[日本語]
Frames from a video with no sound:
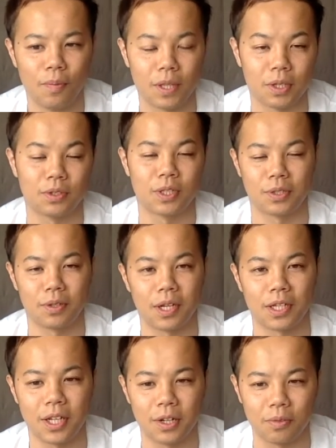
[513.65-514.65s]
またお誘い
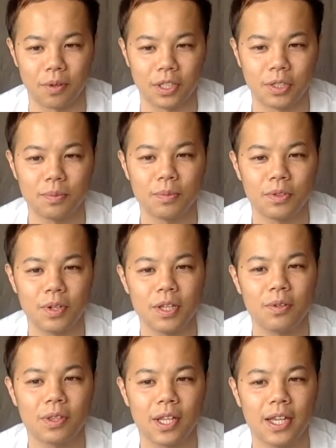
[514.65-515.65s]
が来たりとか自分もそれ
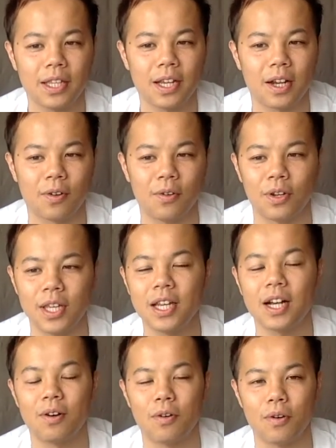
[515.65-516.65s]
によって相手がこうい
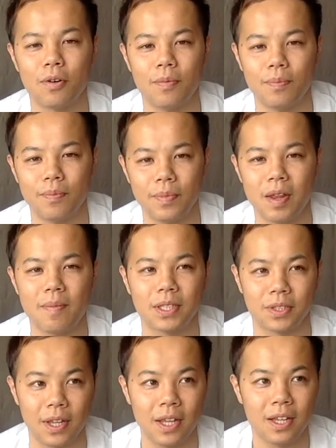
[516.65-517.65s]
い顔を見れま
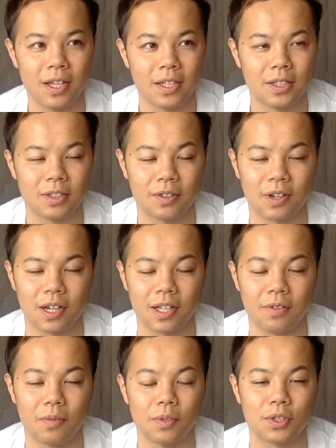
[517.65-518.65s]
すよねそこから
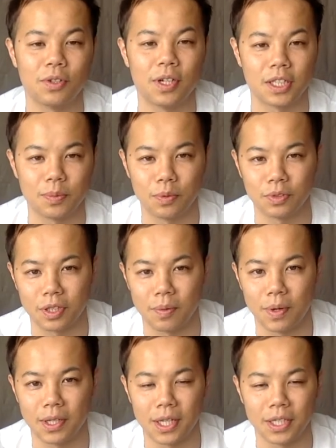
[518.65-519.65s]
面白いレスポンスが
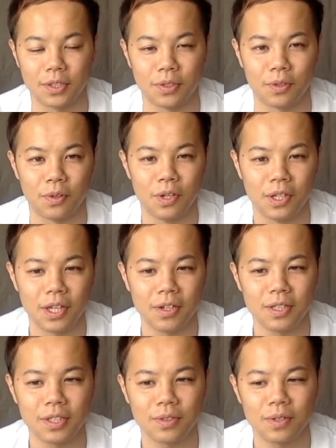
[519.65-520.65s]
もらえたりすると
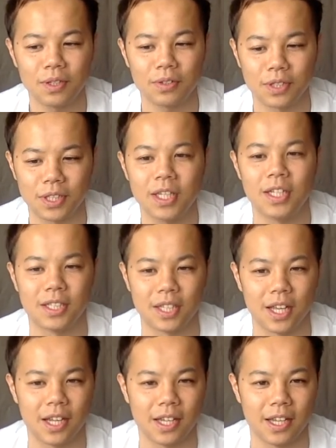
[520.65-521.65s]
逆にその後すっきりし
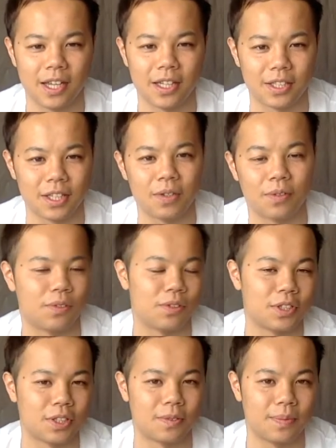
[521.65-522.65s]
て、えー、次のこと
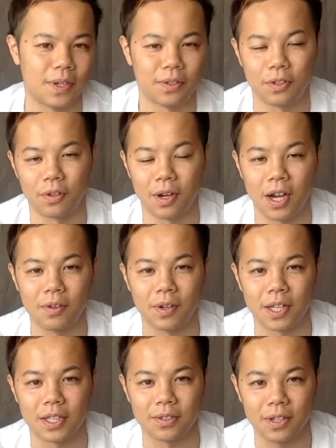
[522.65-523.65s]
に進めるっていうのがあるわ
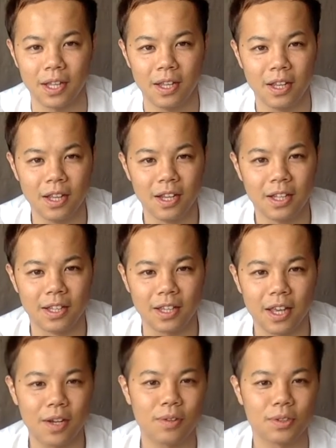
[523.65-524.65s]
けですよねで
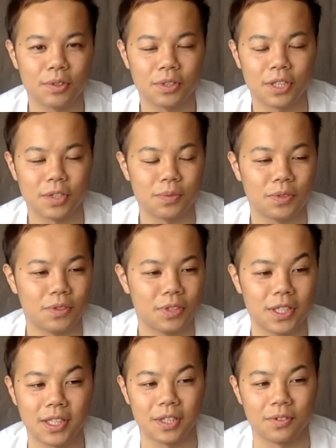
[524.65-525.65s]
結構そうして自分の
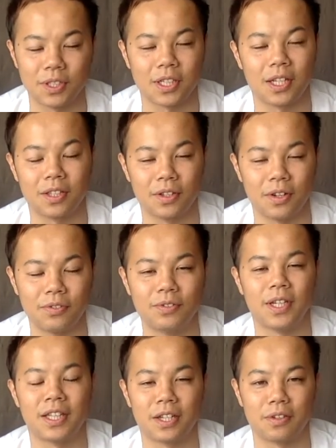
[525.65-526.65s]
人生の時間っていうのは
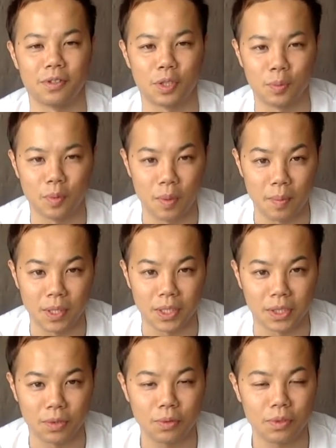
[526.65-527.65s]
増えていくと思いま
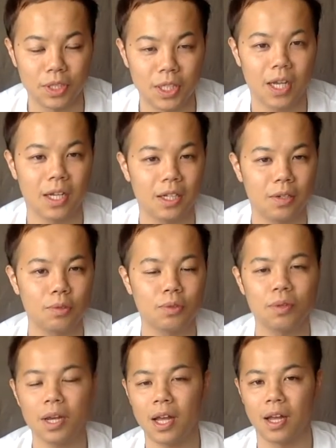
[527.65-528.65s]
すしその時間こ
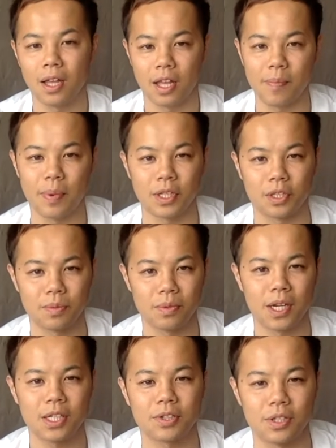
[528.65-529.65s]
そがやっぱり自
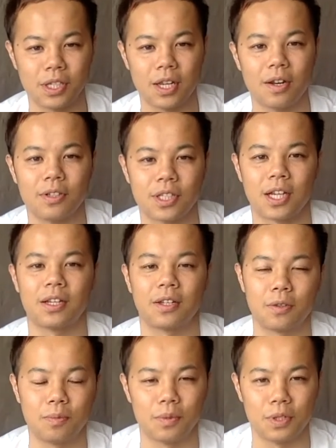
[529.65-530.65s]
分らしく生きれる時間
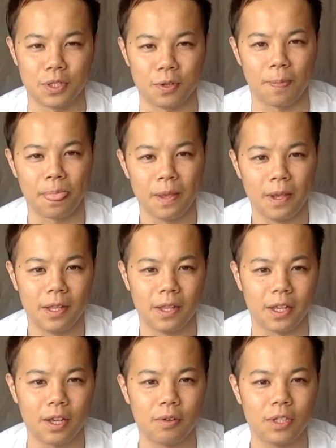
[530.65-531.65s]
だと思うんですよ
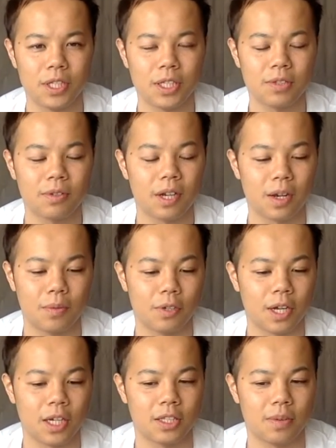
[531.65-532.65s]
で結構一日の中
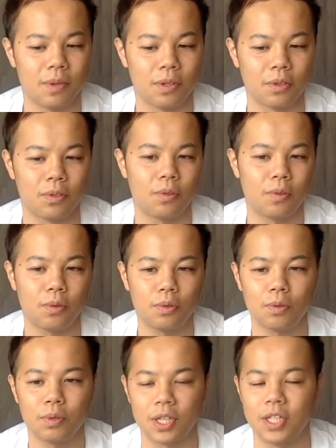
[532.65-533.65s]
分解してみると人のこ
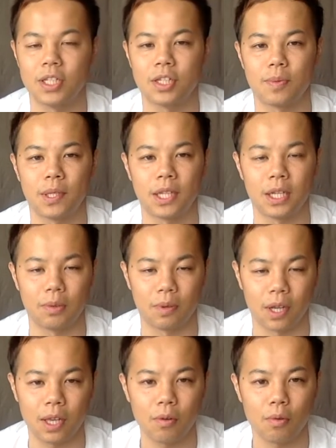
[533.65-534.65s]
とを気にしてしまったりと
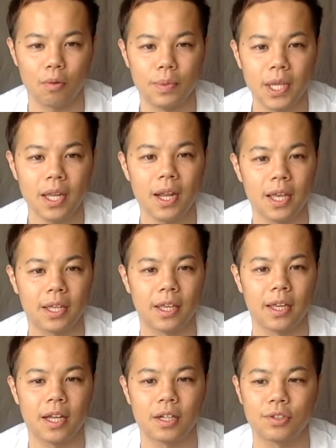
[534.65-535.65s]
か結構こう見えない
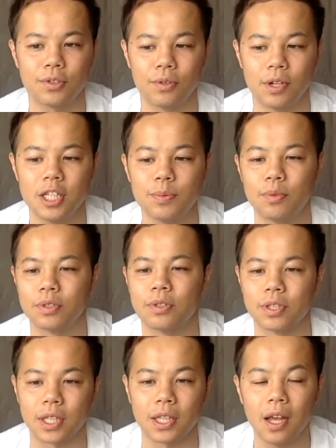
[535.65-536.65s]
契約書のレスポンス
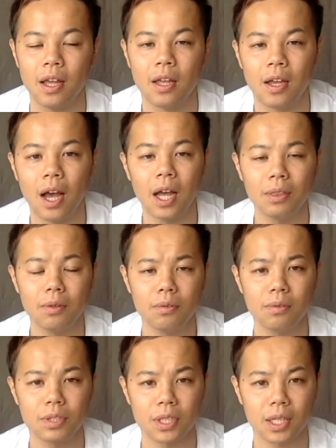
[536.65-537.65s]
の仕方反応
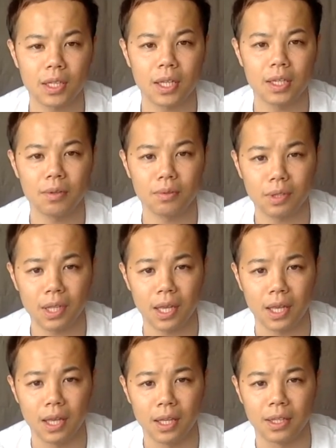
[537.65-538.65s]
の仕方によって
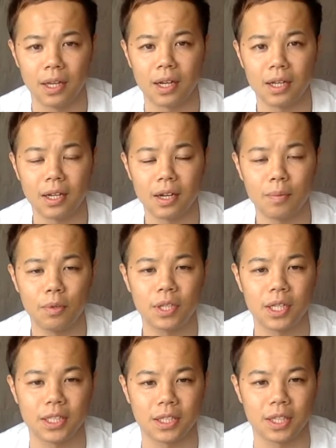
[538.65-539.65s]
なかなか僕
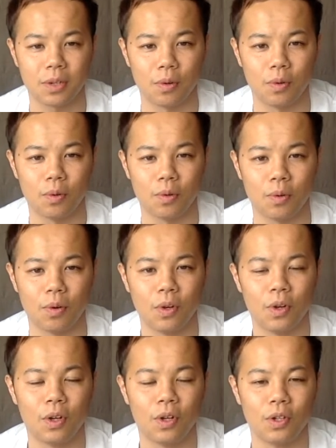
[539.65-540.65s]
たちってこ
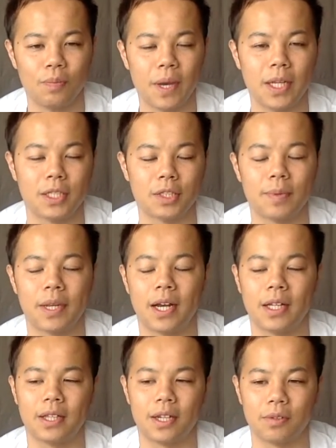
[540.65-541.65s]
う前に進めな
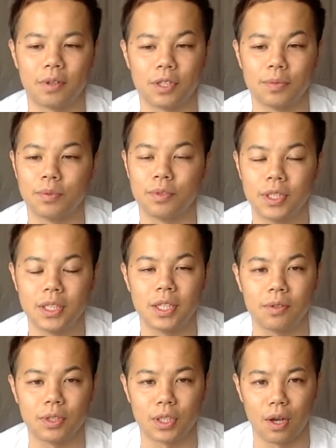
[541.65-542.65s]
かったりとか自分の人生
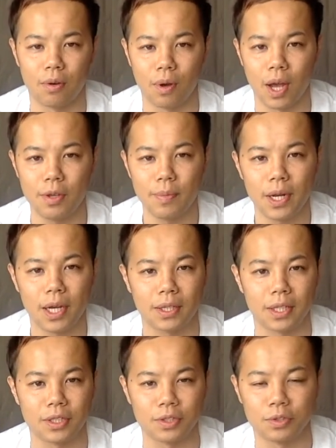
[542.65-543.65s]
の時間を歩めなかっ
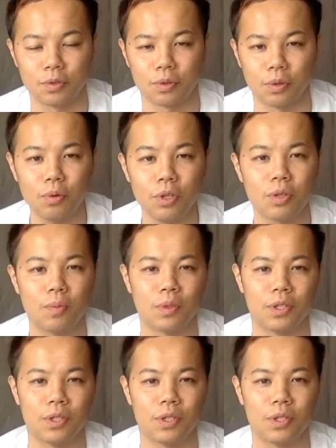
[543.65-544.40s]
たりする人って多いと思うん